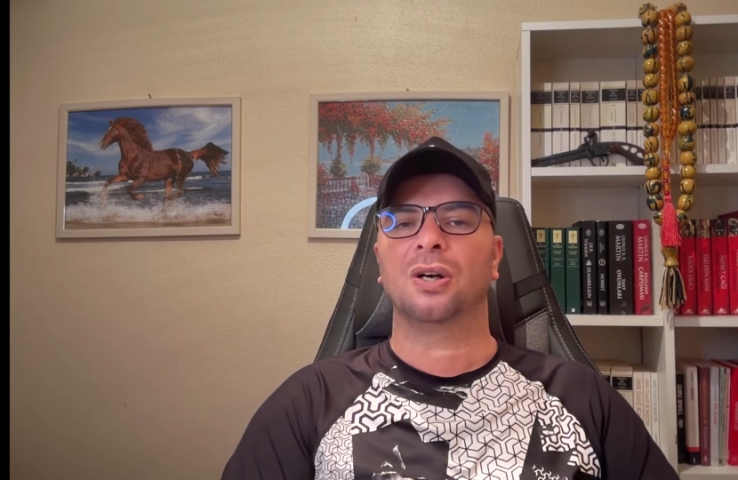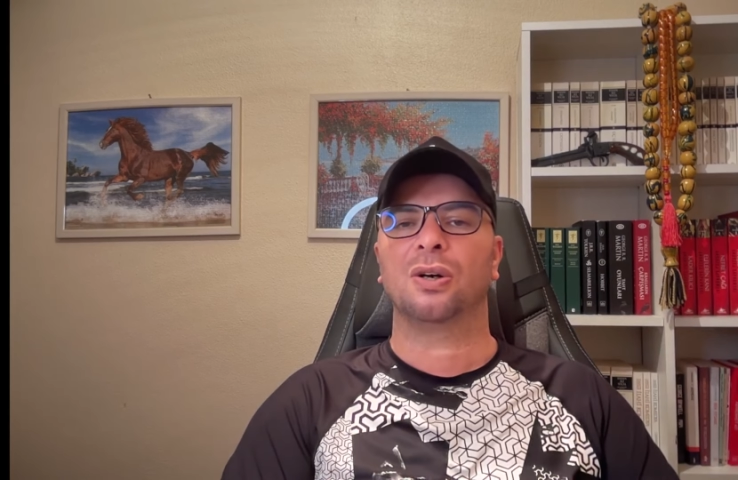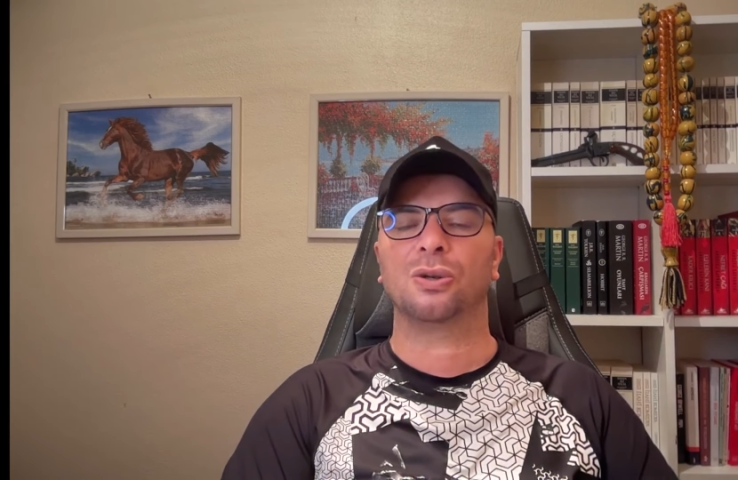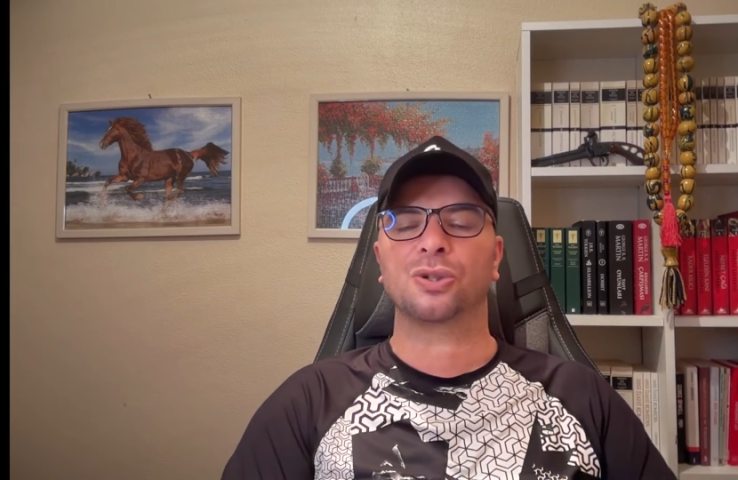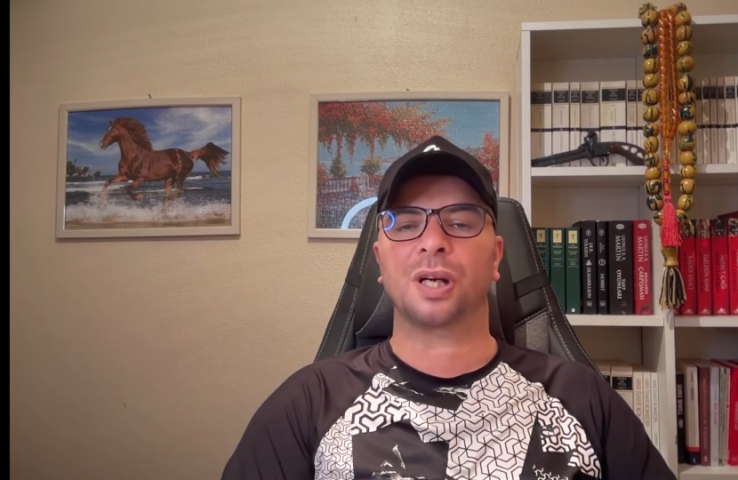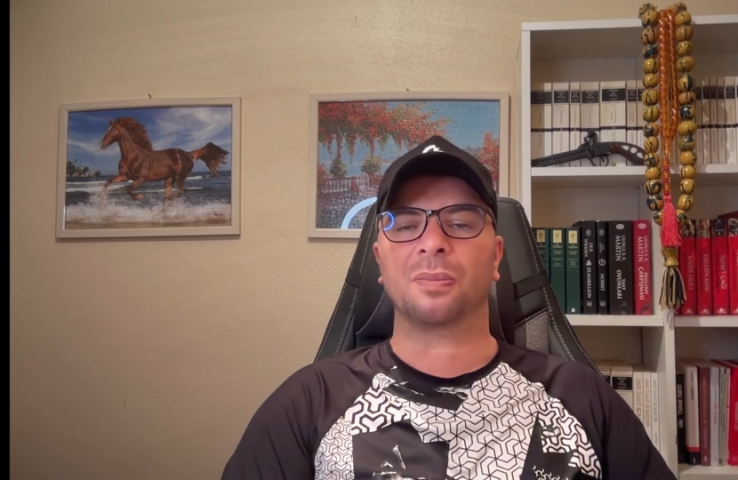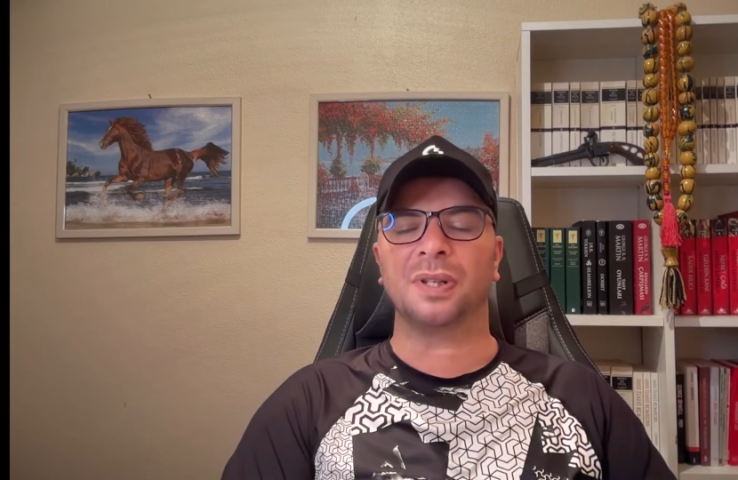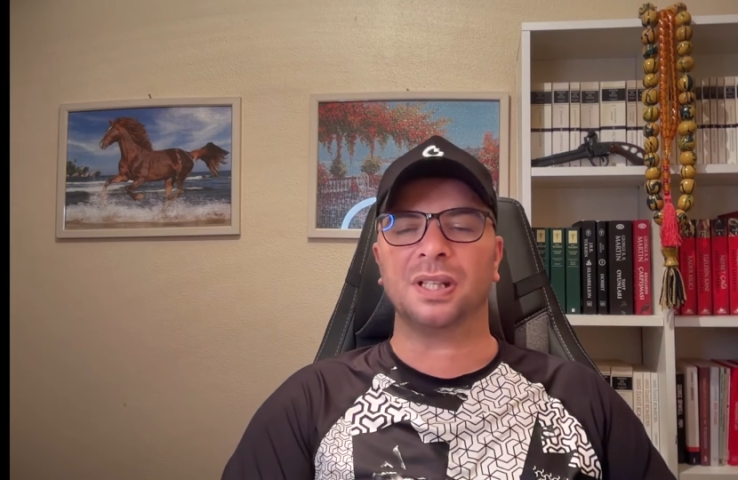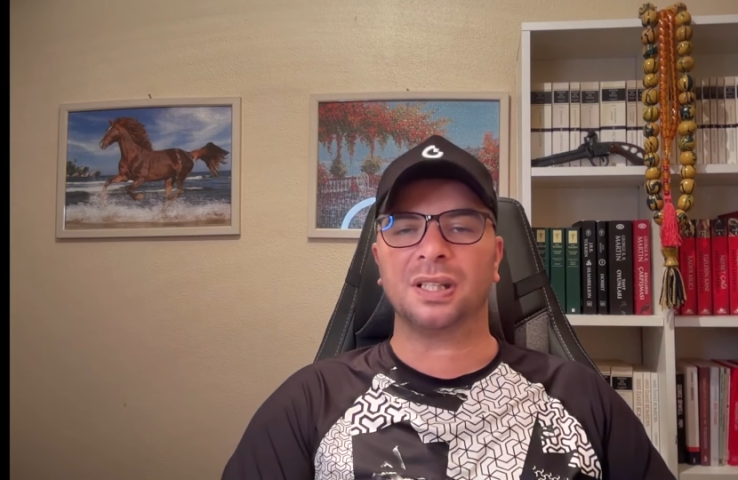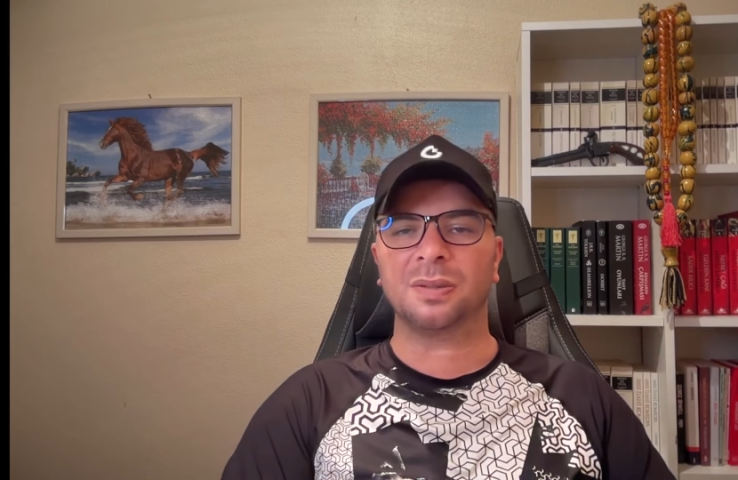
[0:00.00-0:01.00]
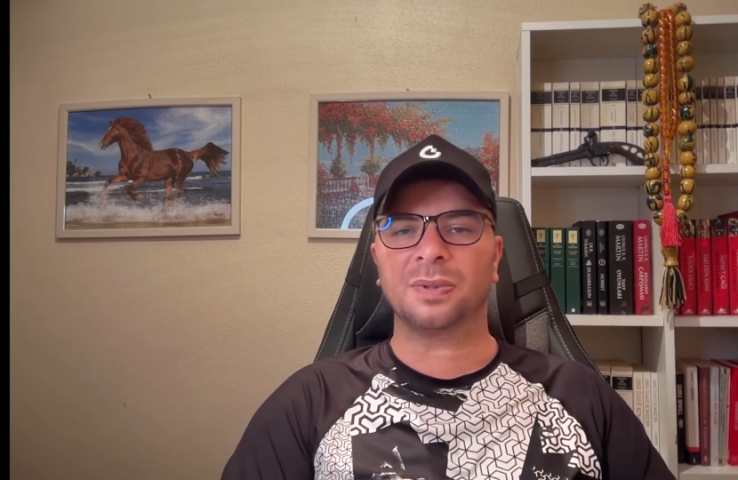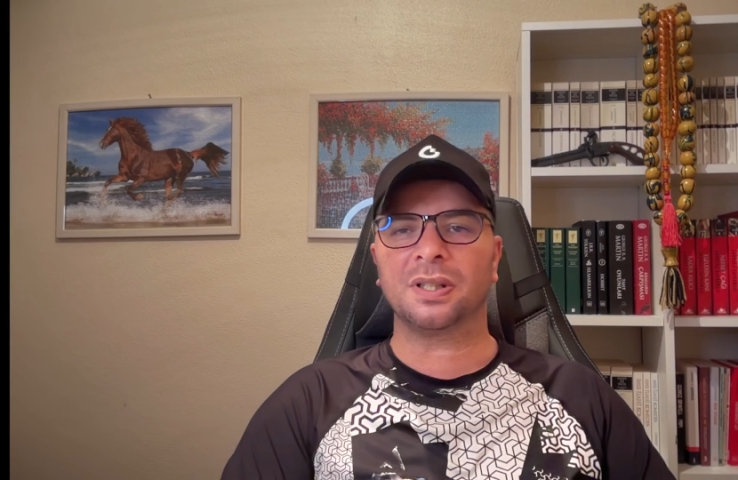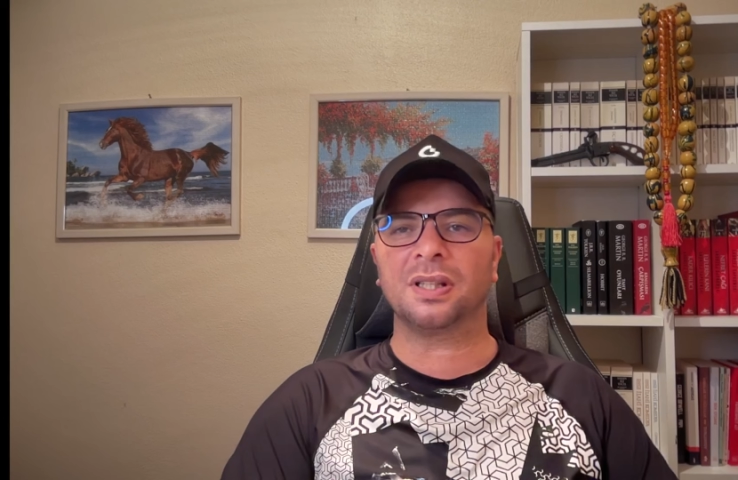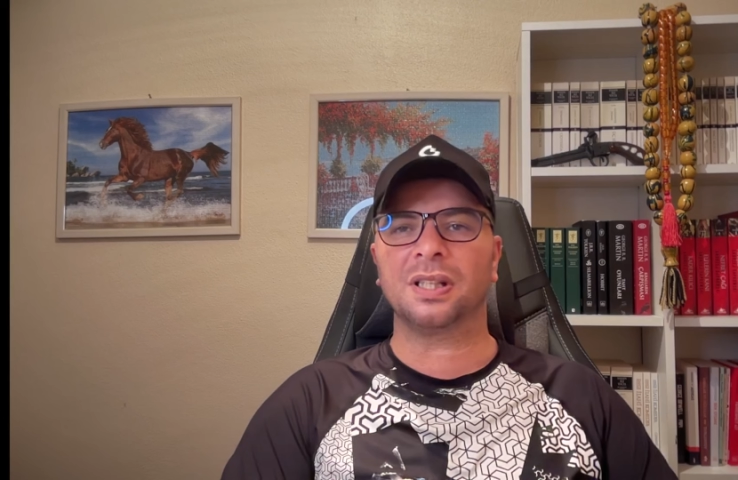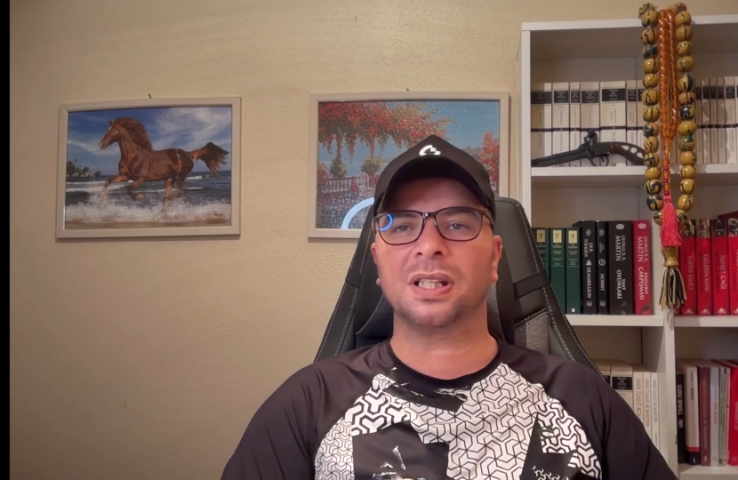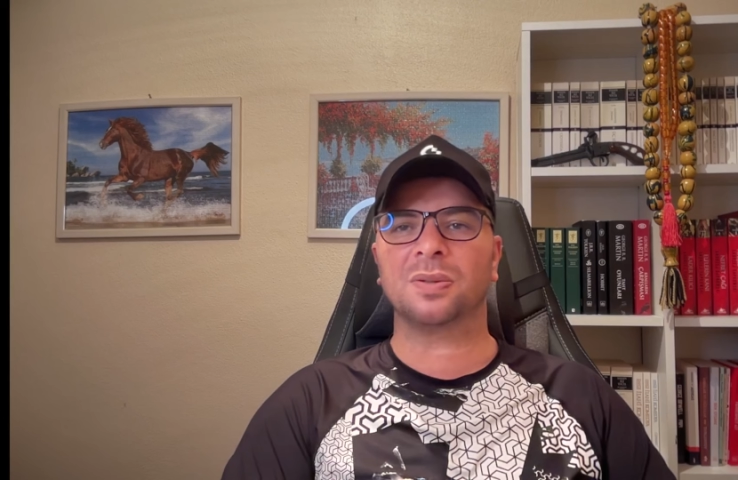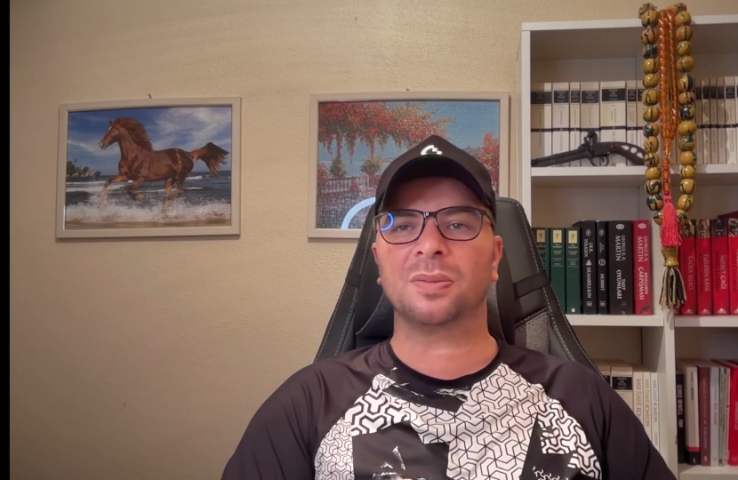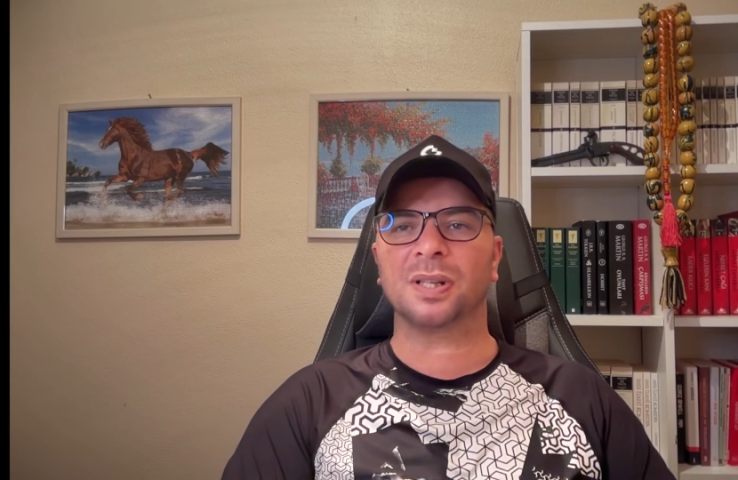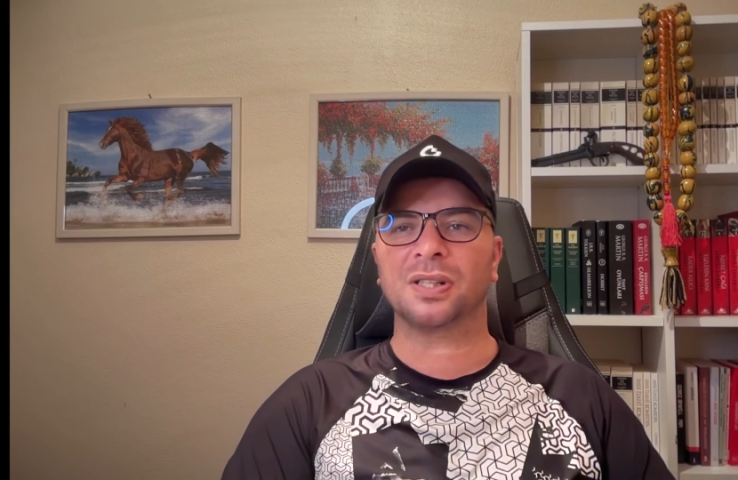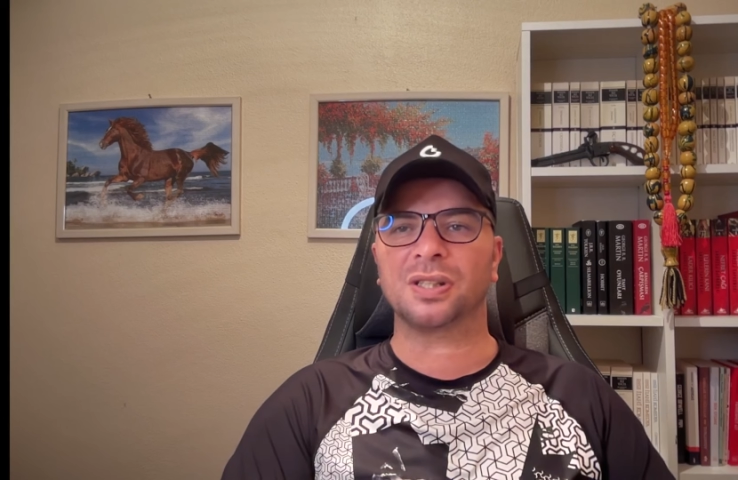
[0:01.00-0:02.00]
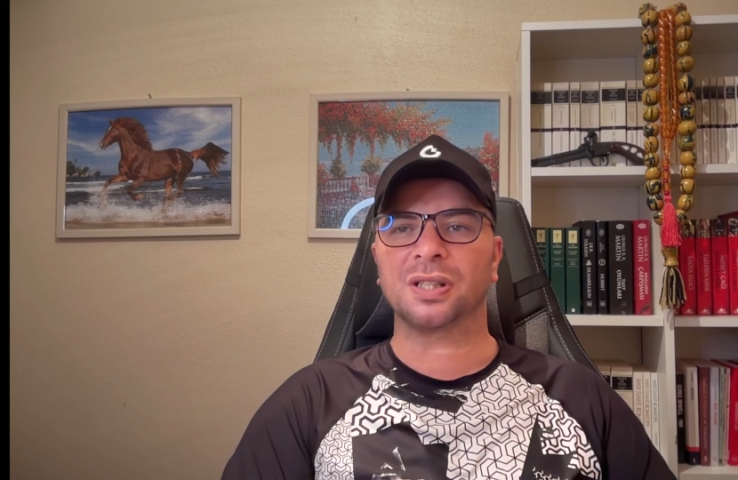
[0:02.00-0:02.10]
Hocam 2025